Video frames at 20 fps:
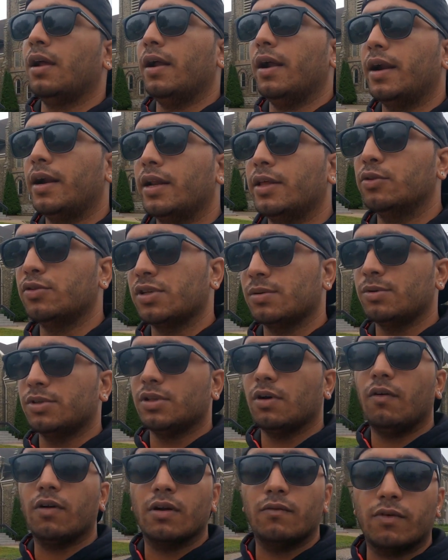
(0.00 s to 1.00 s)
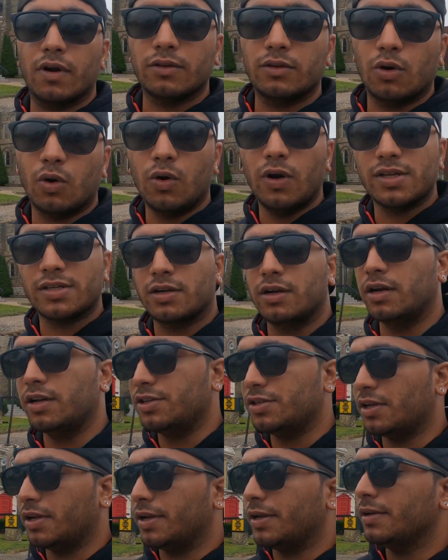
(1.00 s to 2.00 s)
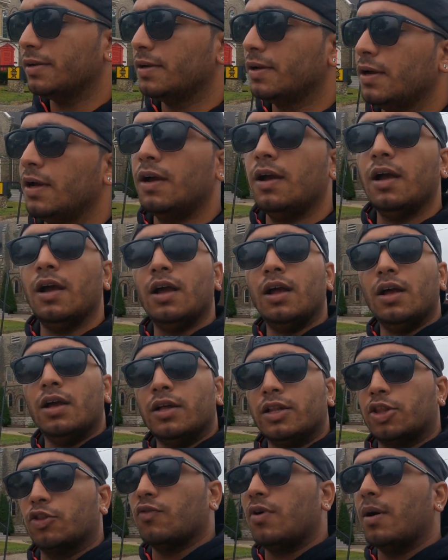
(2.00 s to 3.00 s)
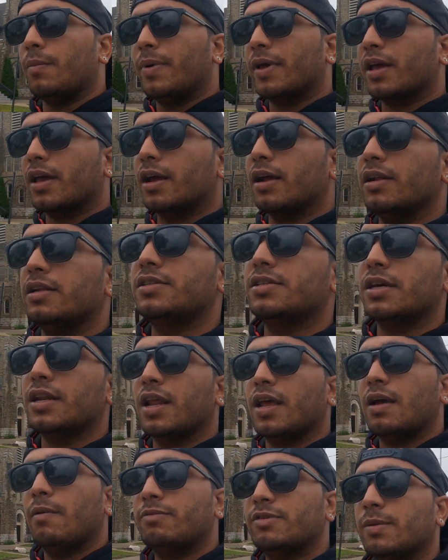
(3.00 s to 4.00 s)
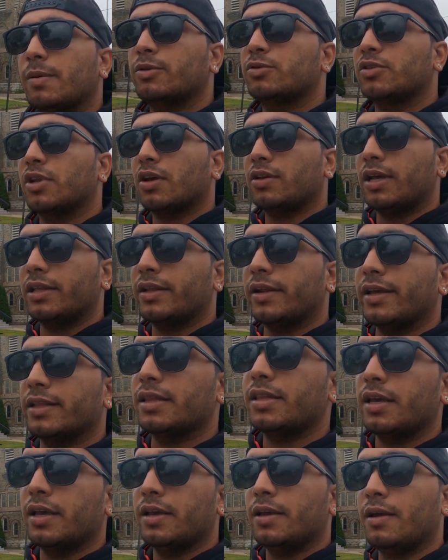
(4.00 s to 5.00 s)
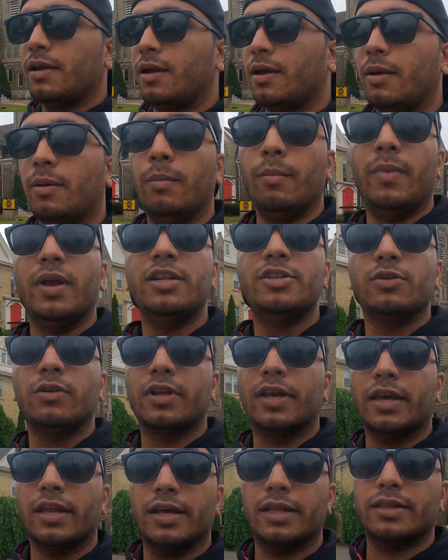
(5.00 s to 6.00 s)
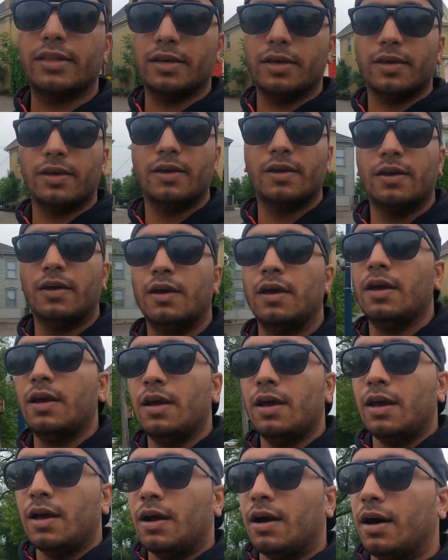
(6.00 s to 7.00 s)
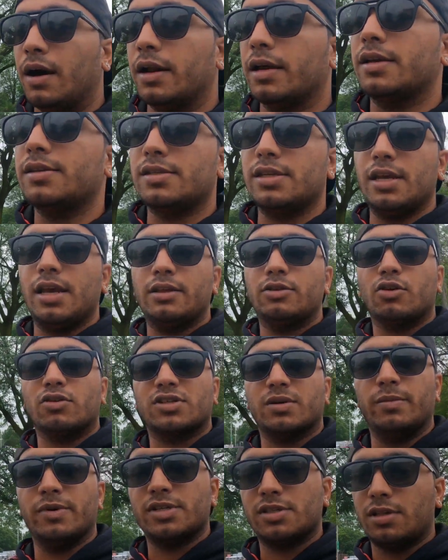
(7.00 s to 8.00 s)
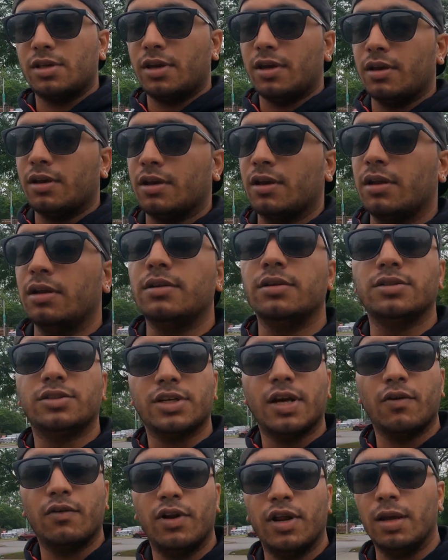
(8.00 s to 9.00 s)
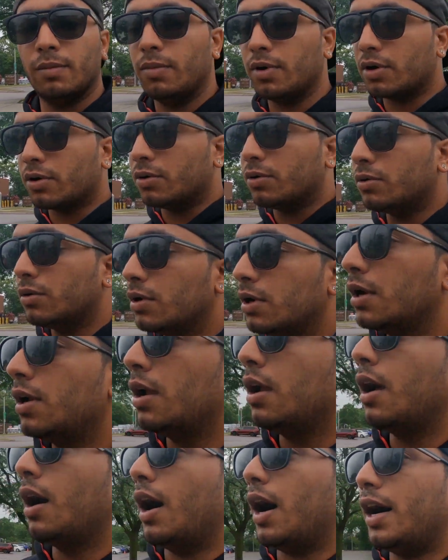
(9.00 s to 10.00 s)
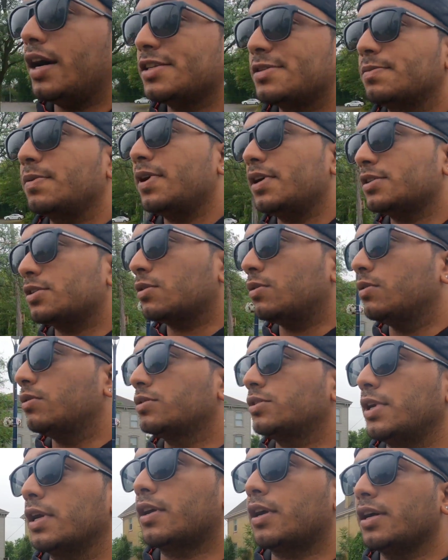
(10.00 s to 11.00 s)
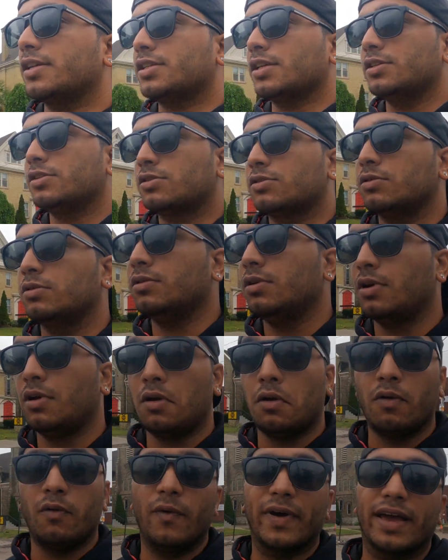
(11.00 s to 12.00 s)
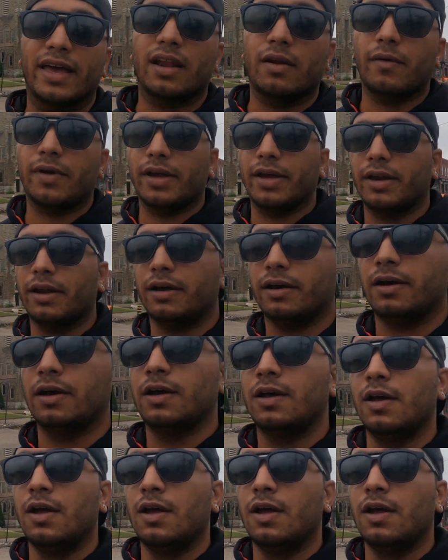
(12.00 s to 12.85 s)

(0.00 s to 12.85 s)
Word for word: एंड हिंदुज़म इज़ वन ऑफ द ओल्डेस्ट रिलीजन है तो वहाँ पे कल्चर है हम सब एक दूसरे के साथ रहते हैं मिलजुल के रहते हैं हर किसी एक जो समझते हैं चाहे वो नेबर हो आसपास हो चाहे कज़न्स हो वगैरह वगैरह